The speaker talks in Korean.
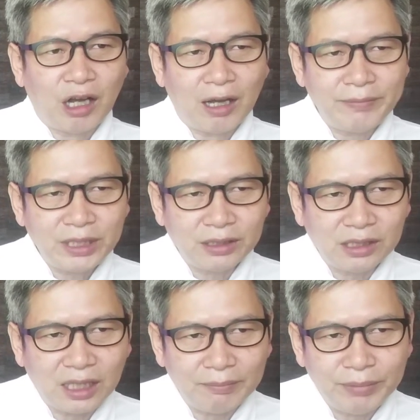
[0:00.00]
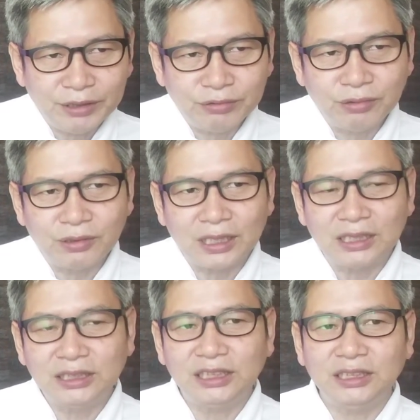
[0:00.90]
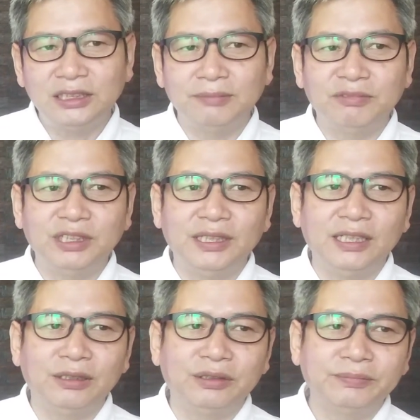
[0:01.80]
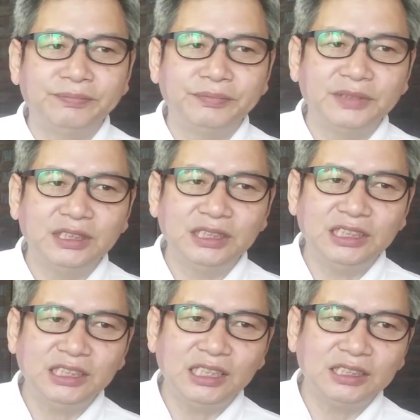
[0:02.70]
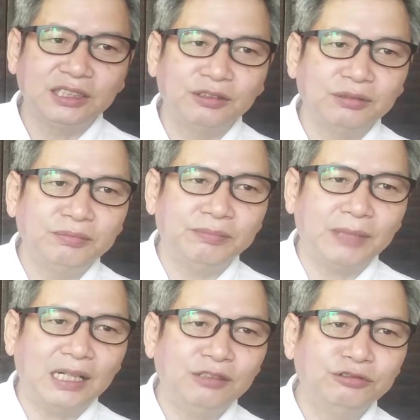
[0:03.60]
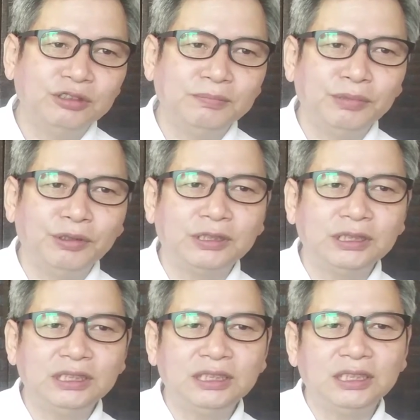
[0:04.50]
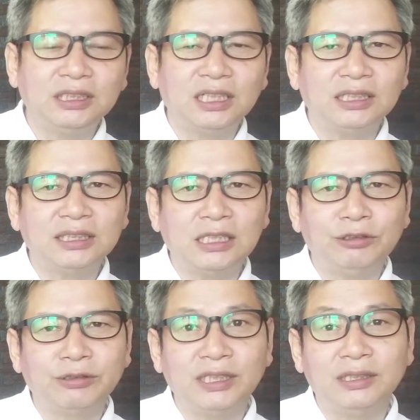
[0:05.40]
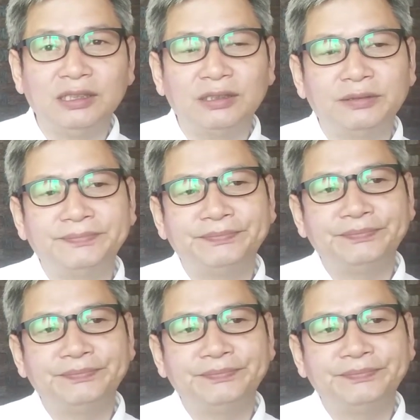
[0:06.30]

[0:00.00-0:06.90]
화병을 앞에 두고라는 시 전문인데요. 이 시에서도 말줄임표의 시어가 사용됐네요.